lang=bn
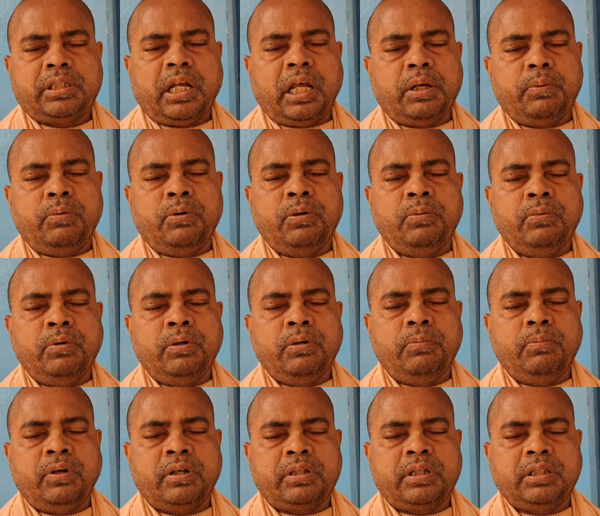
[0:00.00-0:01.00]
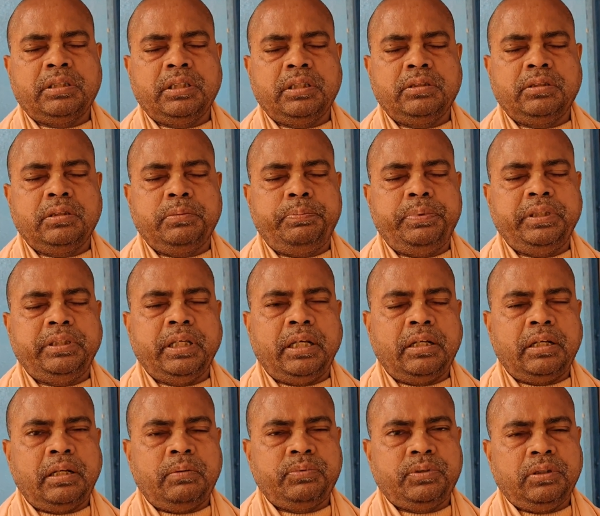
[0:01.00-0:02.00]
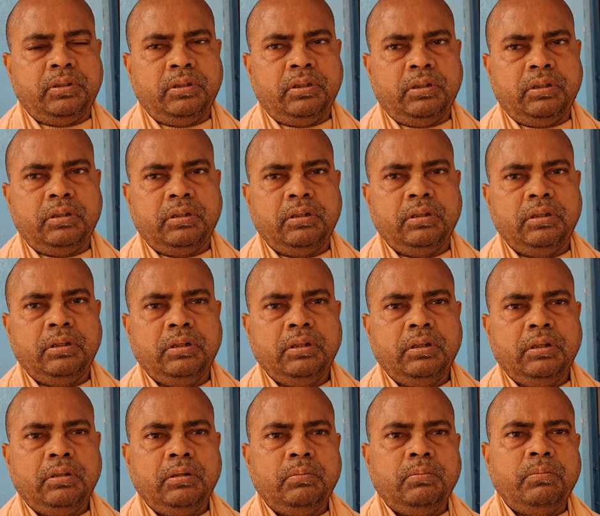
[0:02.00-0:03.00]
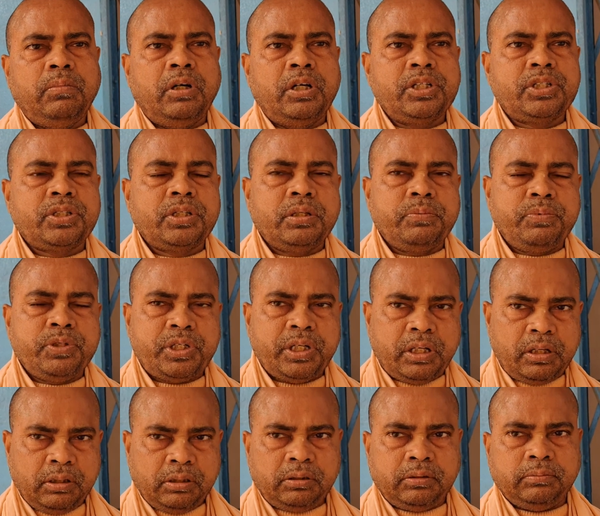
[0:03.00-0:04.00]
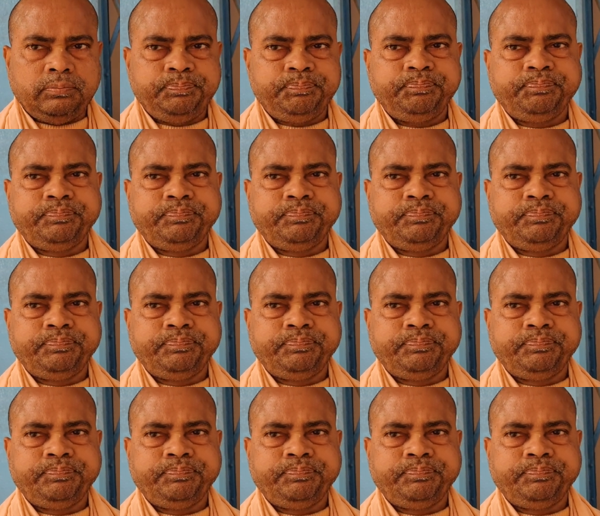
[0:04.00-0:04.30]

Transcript: সার্বভৌম ভট্টাচার্যের পিতার নাম ছিল মহেশ্বর বিশারদ